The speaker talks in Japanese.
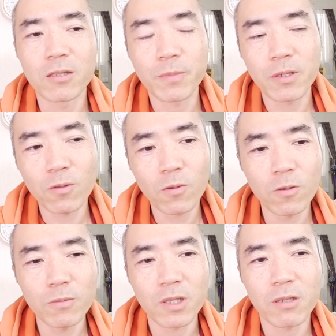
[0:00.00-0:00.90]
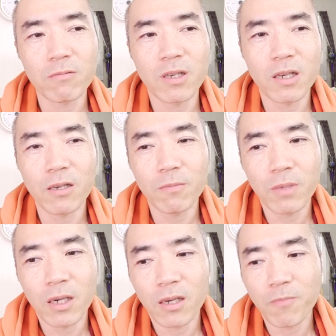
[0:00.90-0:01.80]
スペルト小麦は、ま